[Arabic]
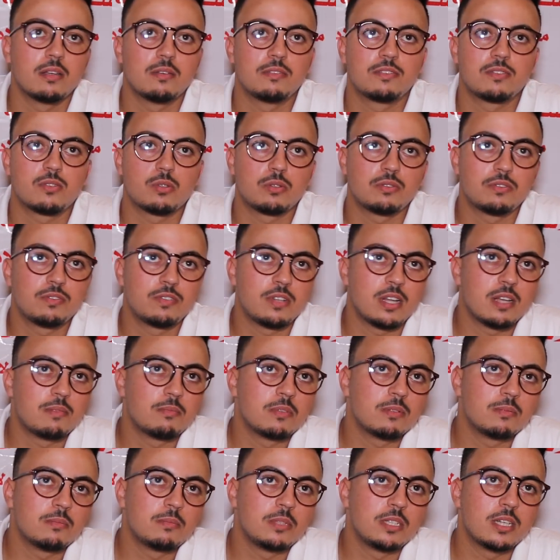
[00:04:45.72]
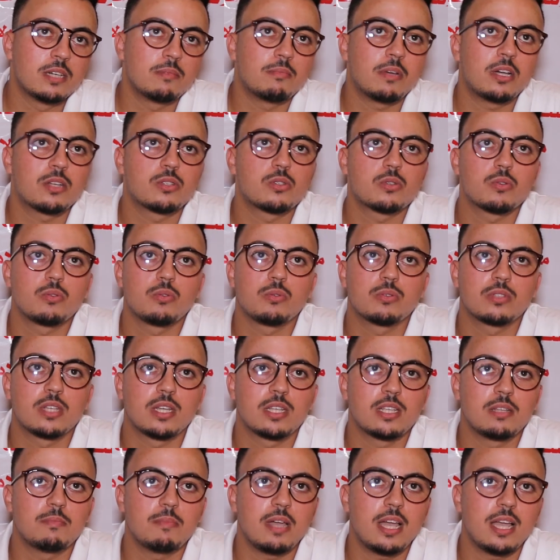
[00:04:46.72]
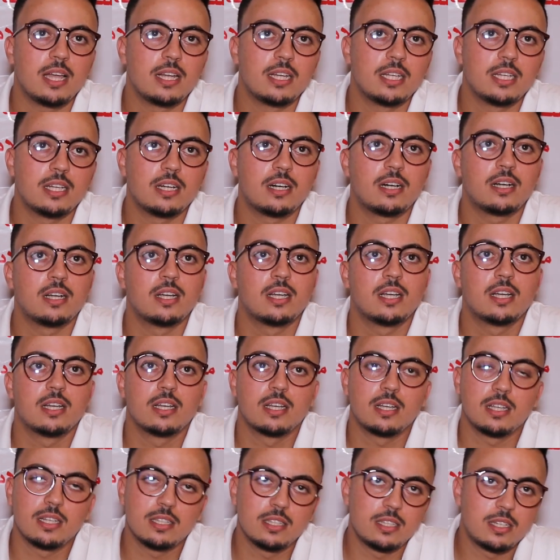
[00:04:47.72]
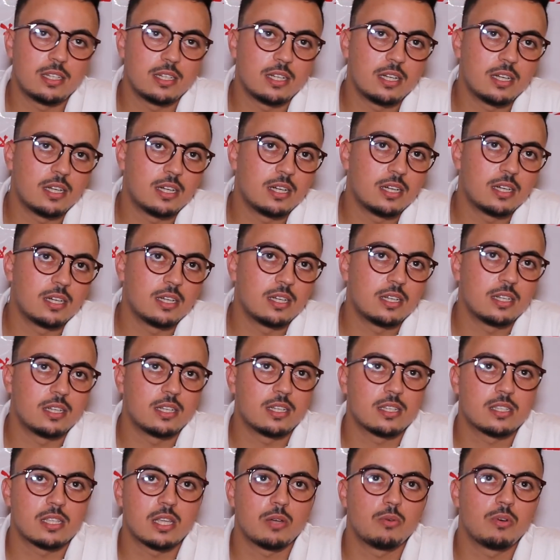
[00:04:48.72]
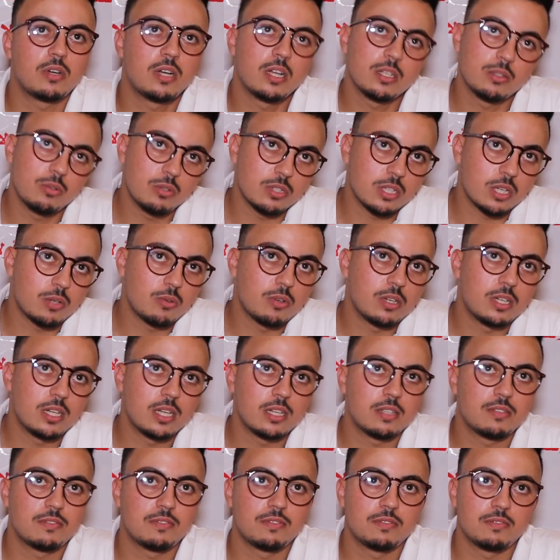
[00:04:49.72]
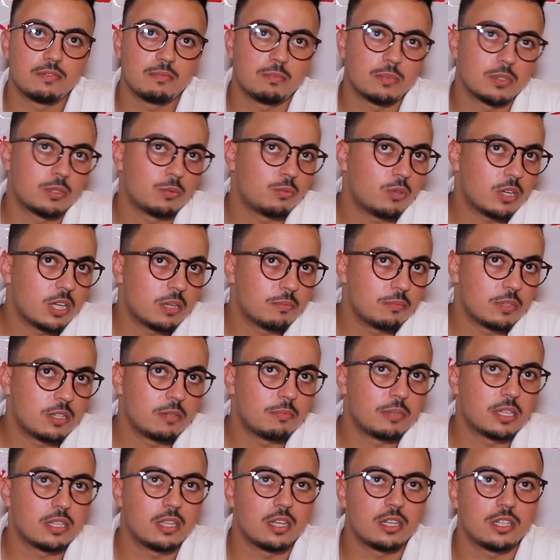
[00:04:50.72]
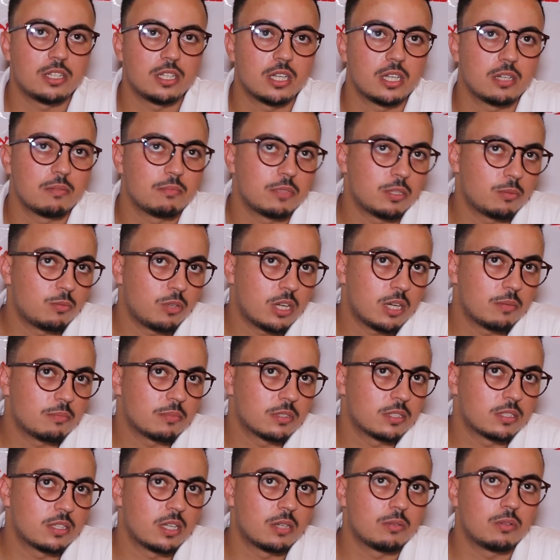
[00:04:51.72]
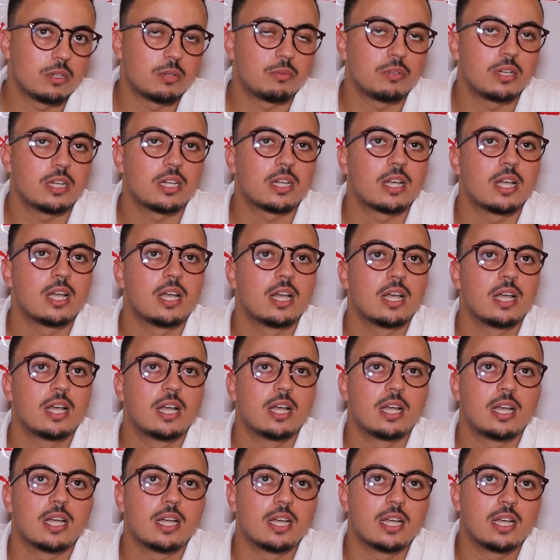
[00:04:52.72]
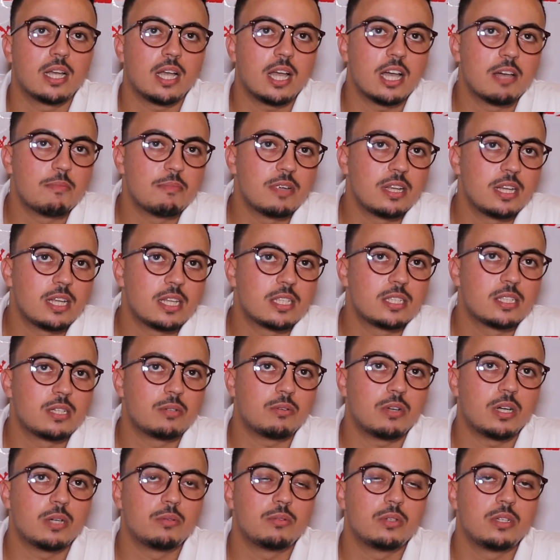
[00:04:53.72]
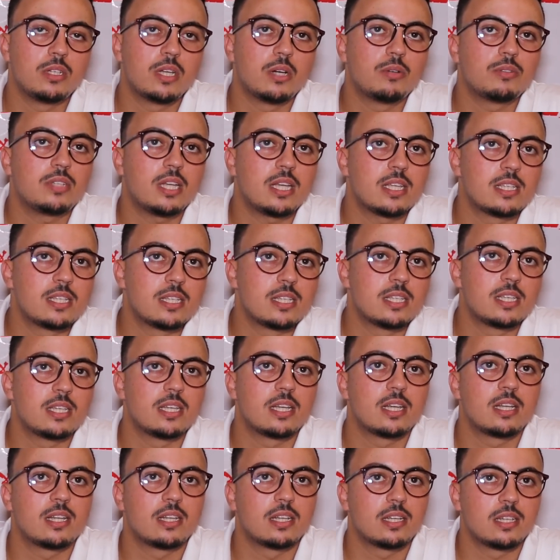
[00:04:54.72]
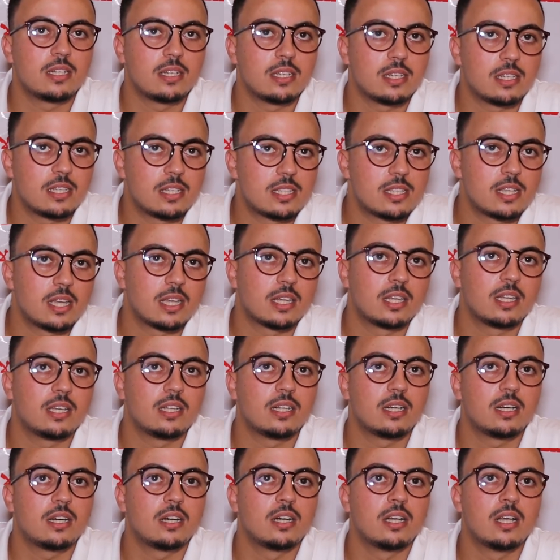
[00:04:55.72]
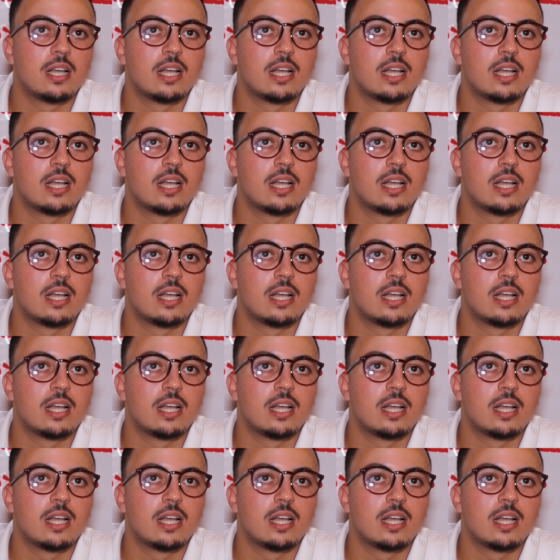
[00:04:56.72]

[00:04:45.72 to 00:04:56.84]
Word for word: في الصفوف الأمامية مع السلطات المحلية درنا صوالات وجولات في مجموعة من المداشير مجموعة من الدواوير حملات توعوية وتحسيسية للساكنة